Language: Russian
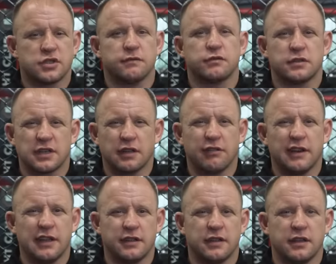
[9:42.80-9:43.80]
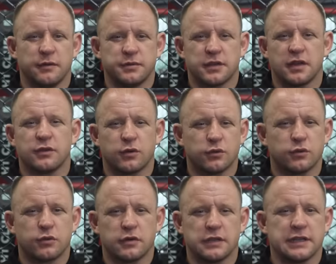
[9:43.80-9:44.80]
чем вот это говорить, обсирать друг
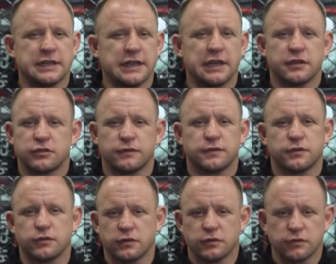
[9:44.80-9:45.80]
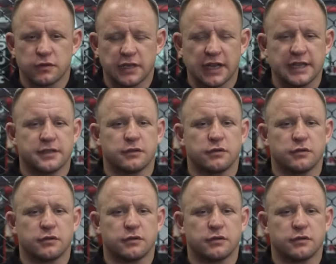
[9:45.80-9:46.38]
друга и так далее, что все вот эту грязь,